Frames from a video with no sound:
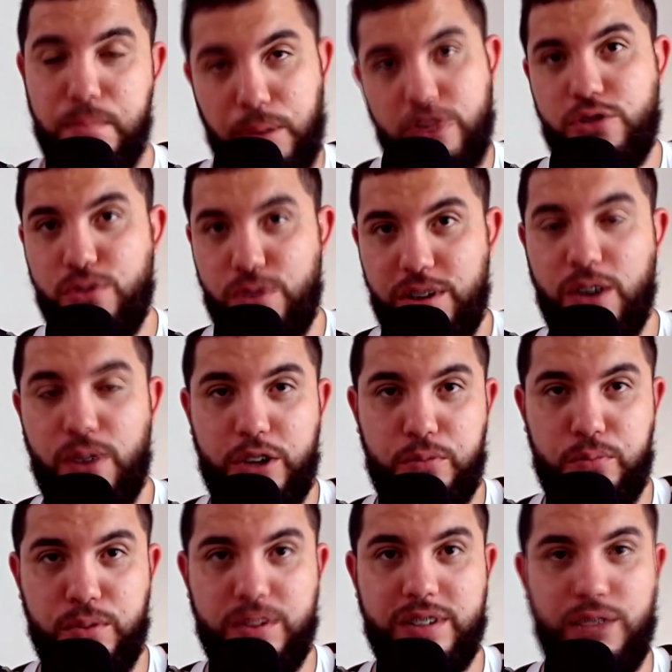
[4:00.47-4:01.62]
Paulo Gione é o
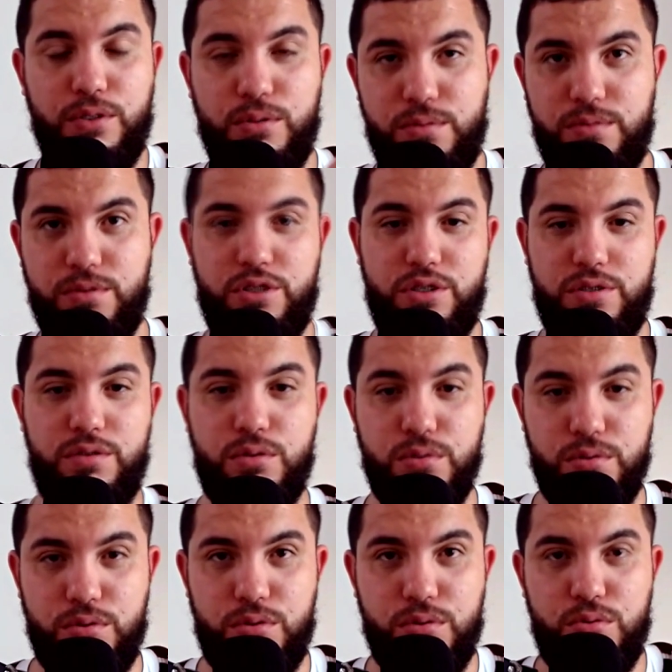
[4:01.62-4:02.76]
responsável de,
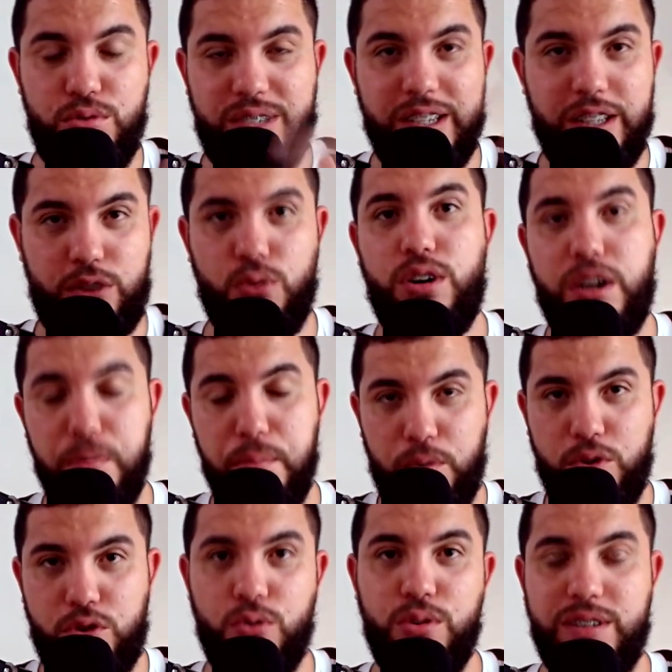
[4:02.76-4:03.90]
do, do, do setor que
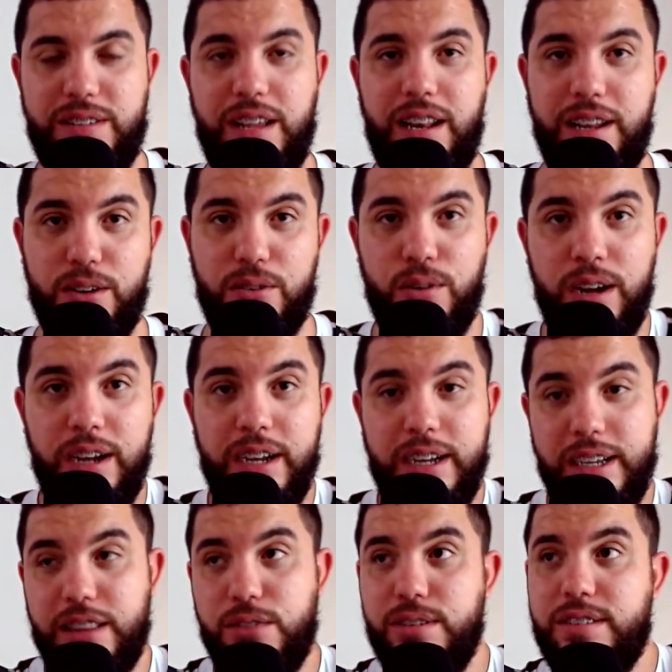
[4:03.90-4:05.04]
montou esse elenco.
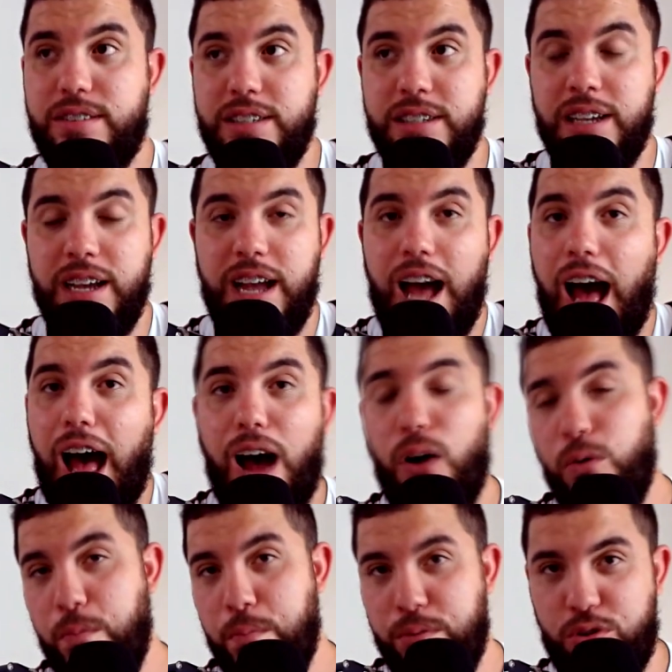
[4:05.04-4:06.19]
Então, assim,
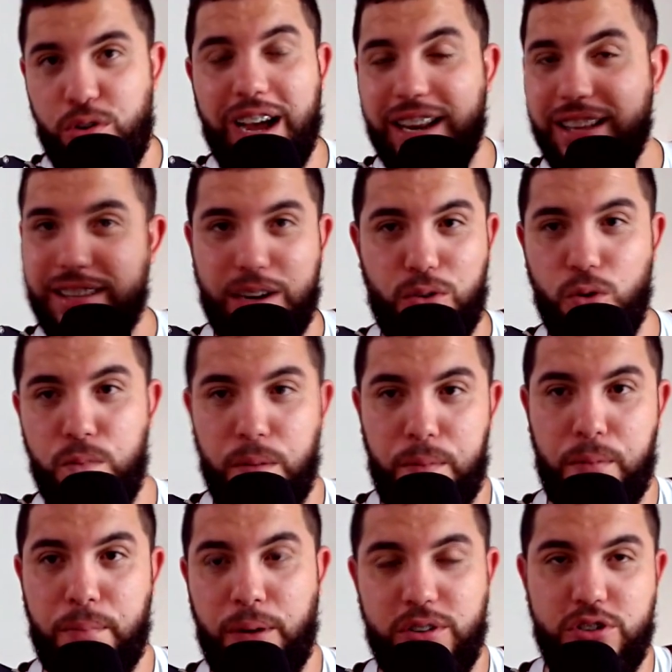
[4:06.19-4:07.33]
ao jogar essa culpa
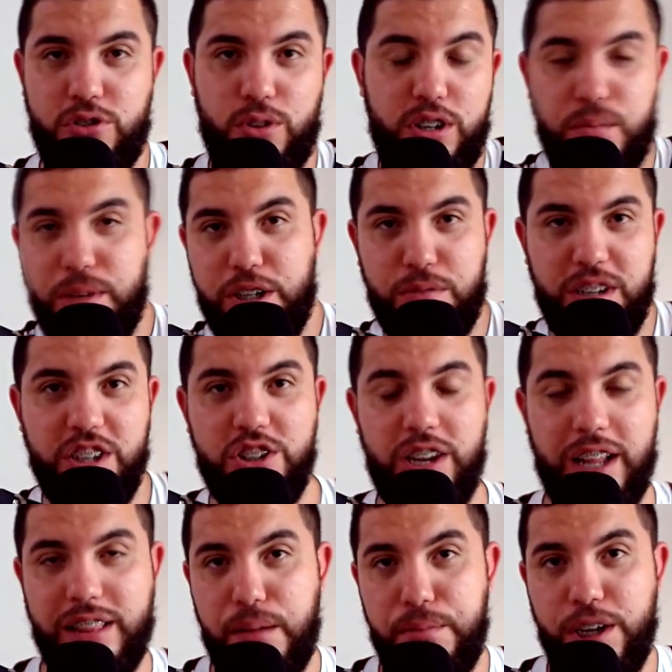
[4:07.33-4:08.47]
pro Paulo Angione, mesmo que
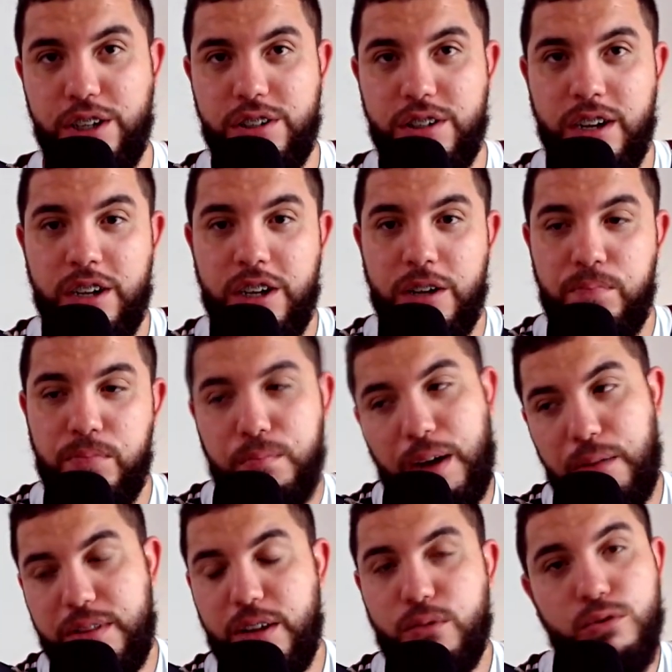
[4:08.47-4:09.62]
indiretamente,
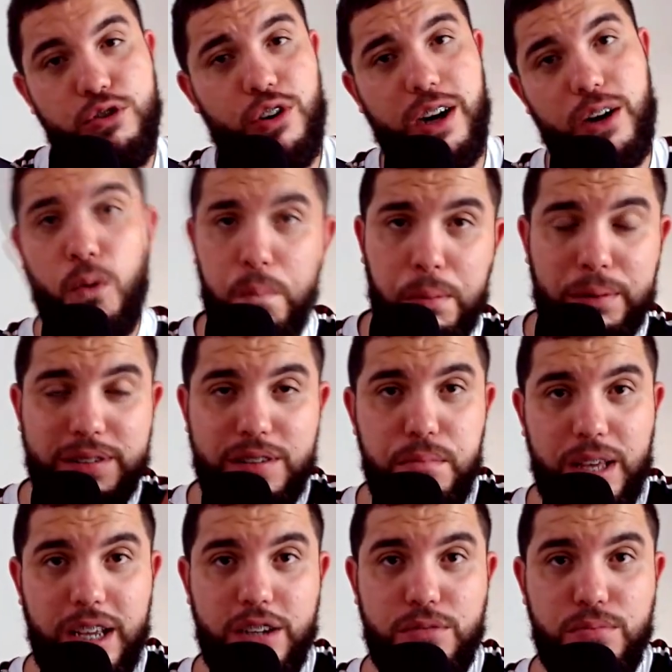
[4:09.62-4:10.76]
Mário Bittencourt joga a culpa para si
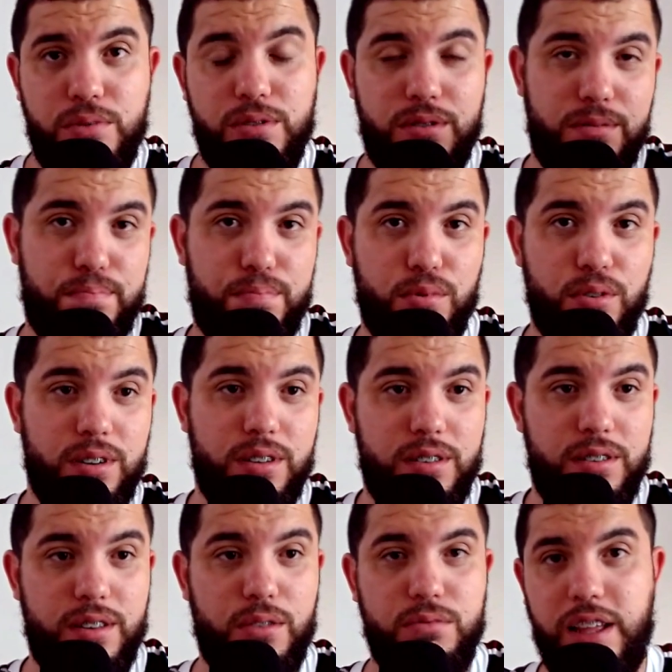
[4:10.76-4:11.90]
mesmo por
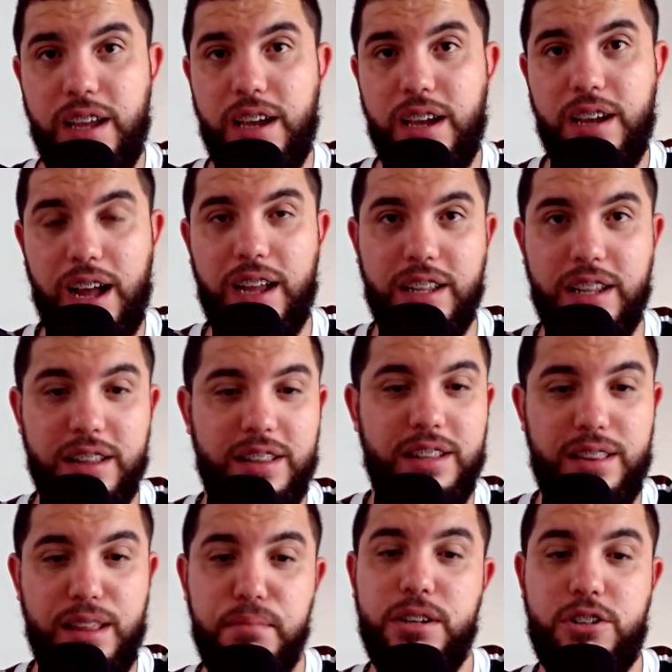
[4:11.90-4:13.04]
não ter ainda
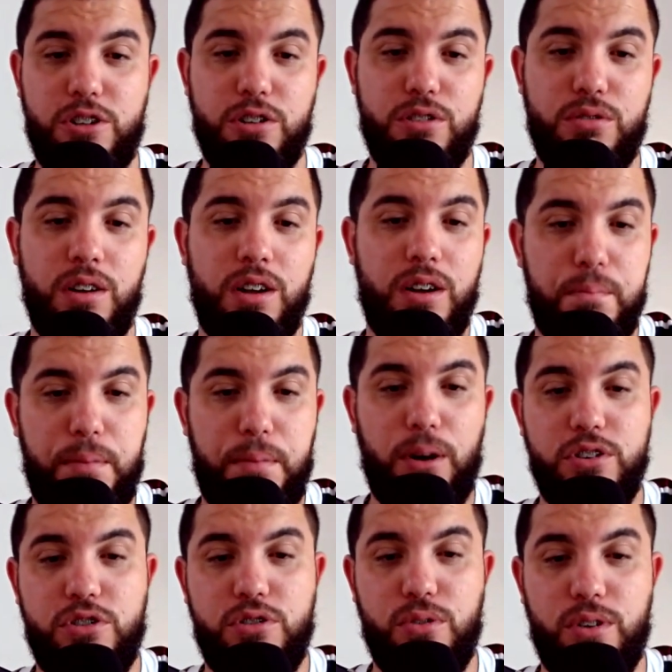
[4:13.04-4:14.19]
demitido Paulo
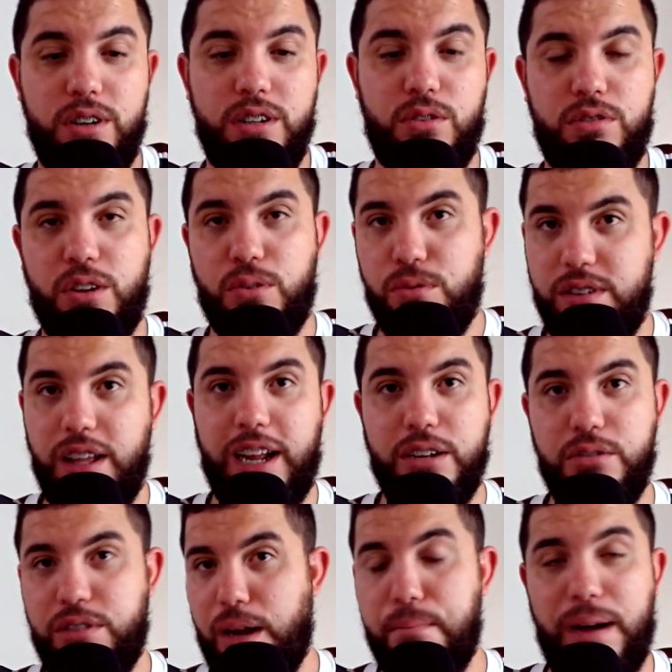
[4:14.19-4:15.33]
Angione e não ter
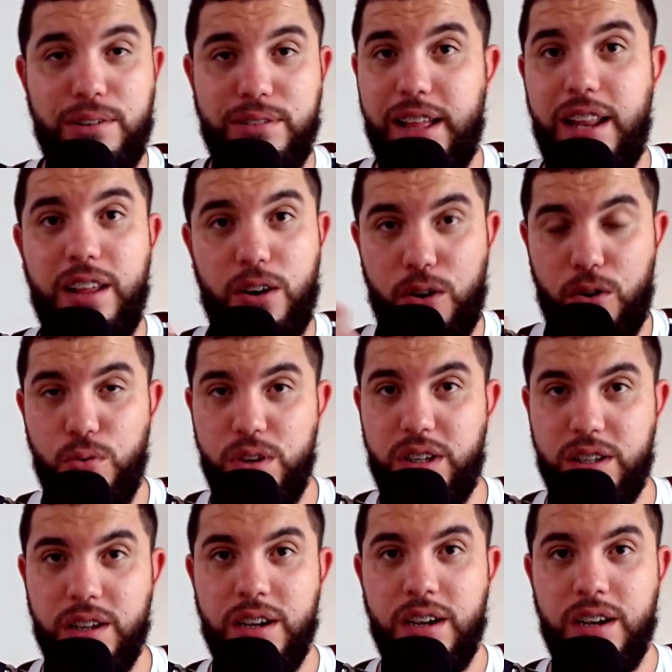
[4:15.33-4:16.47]
considerado o trabalho dele
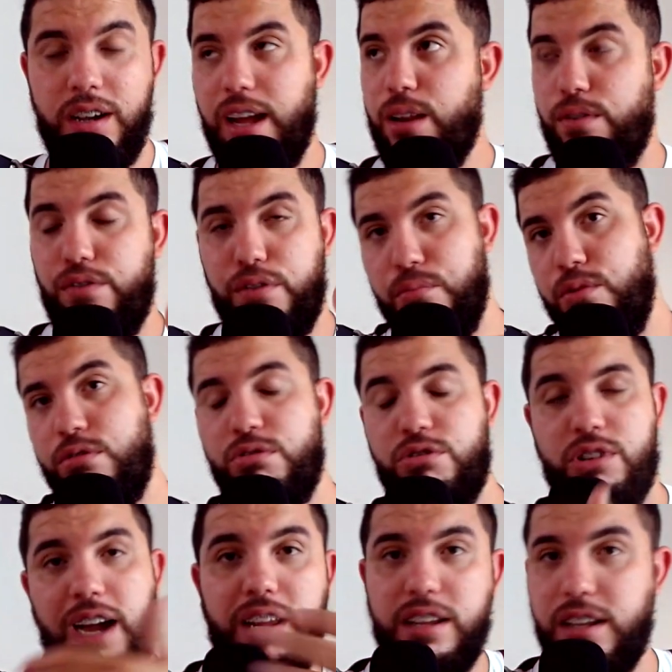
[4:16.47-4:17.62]
ruim. Ele vive muito de
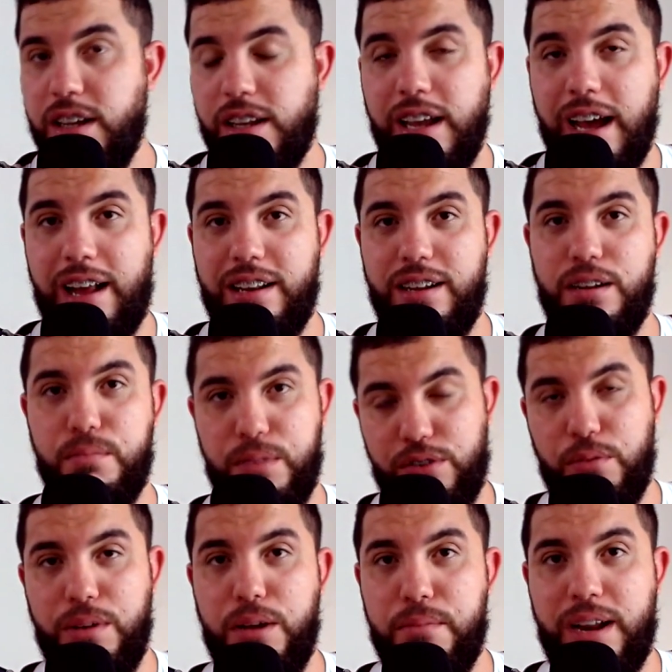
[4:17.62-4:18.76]
Caio Henrique e Alan, mas
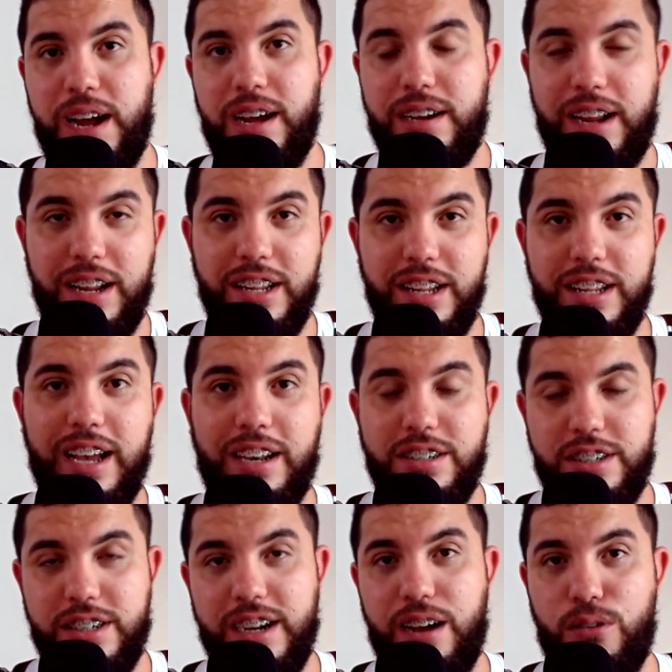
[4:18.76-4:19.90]
vamos lembrar, Caio Henrique e Alan
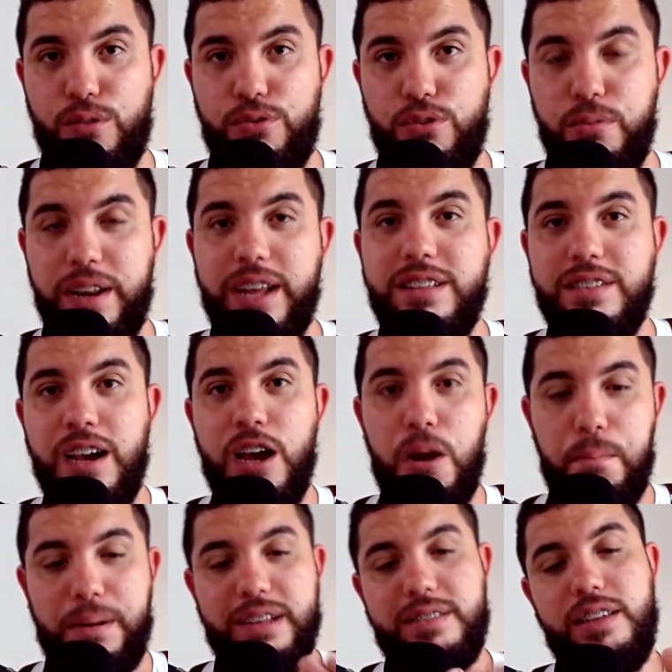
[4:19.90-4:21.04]
chegaram ao Fluminense
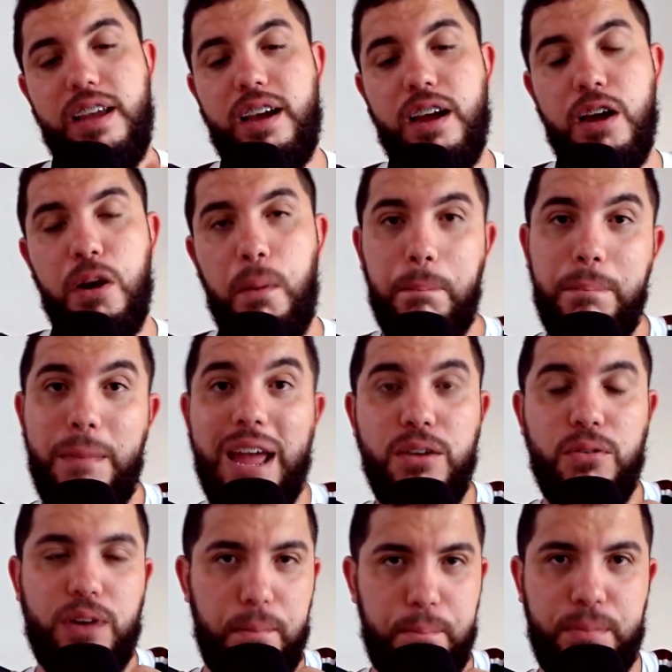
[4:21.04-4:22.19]
para ser
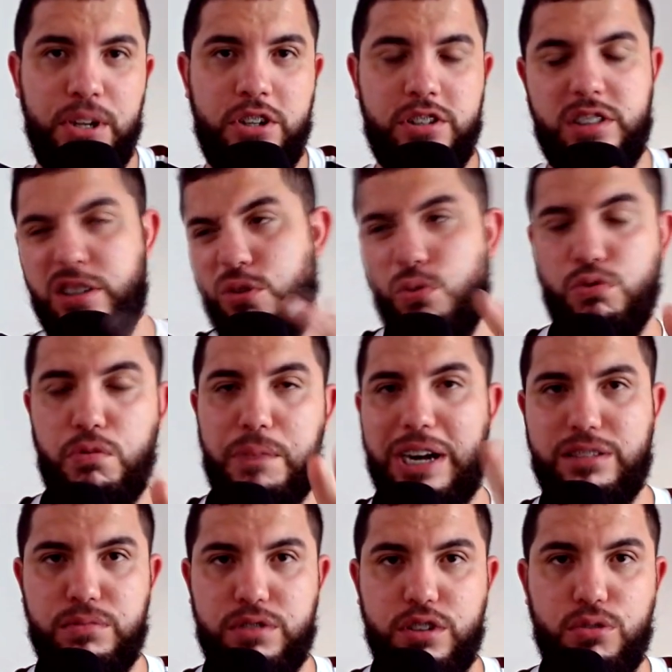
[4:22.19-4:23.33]
meio-campistas ou no
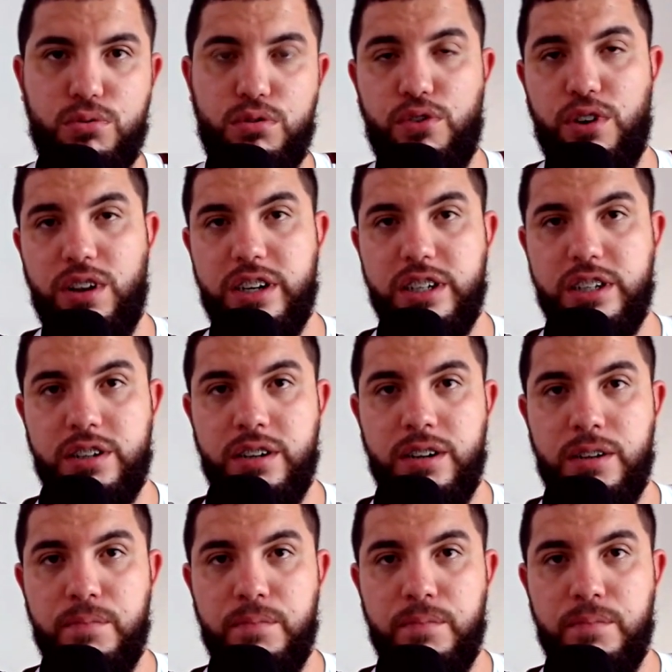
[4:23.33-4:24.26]
máximo segundo volante.